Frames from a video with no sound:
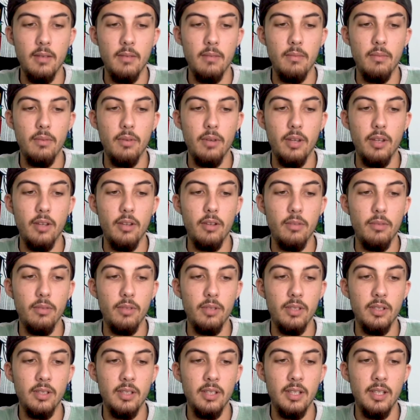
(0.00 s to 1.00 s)
Por ello,
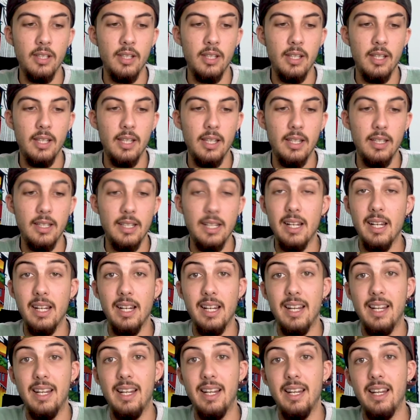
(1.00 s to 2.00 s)
pues es
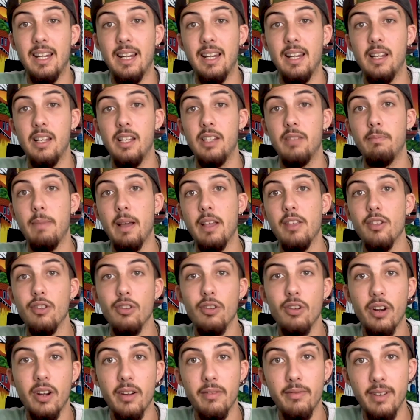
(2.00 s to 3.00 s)
el
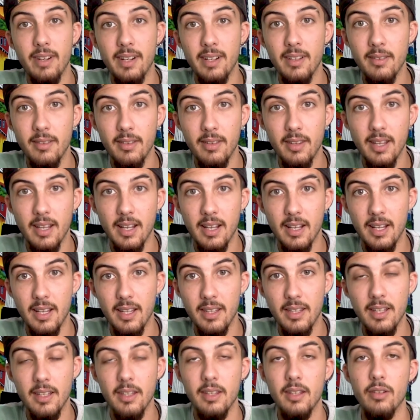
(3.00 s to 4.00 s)
español referencia a
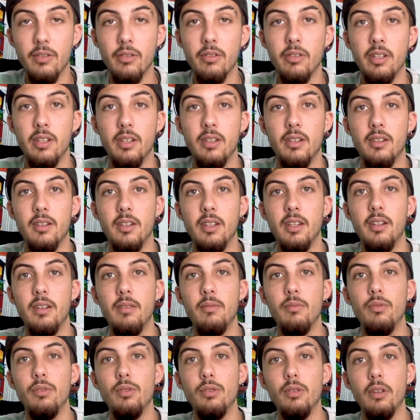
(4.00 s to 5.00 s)
día de hoy en
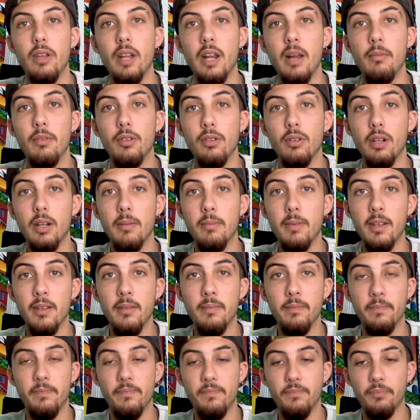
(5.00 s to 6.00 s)
el mundo de la
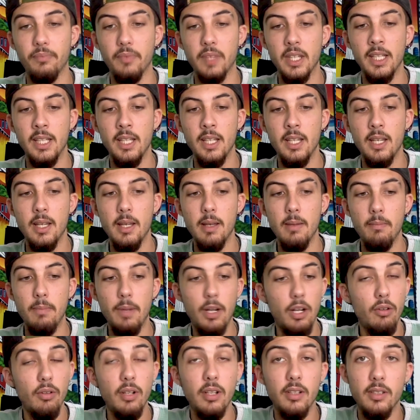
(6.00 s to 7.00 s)
MotoGP
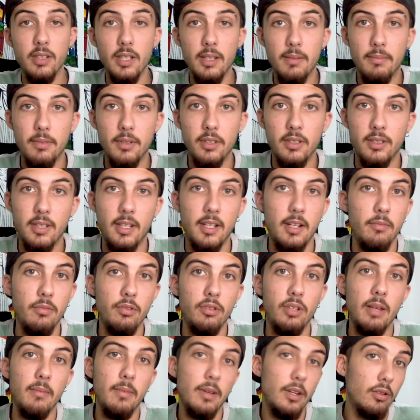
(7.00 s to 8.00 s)
pero aún así, pues
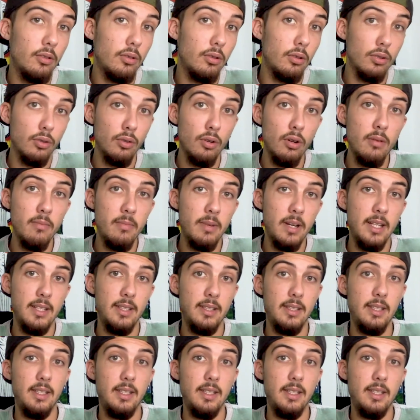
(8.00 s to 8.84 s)
tenemos también otros nombres,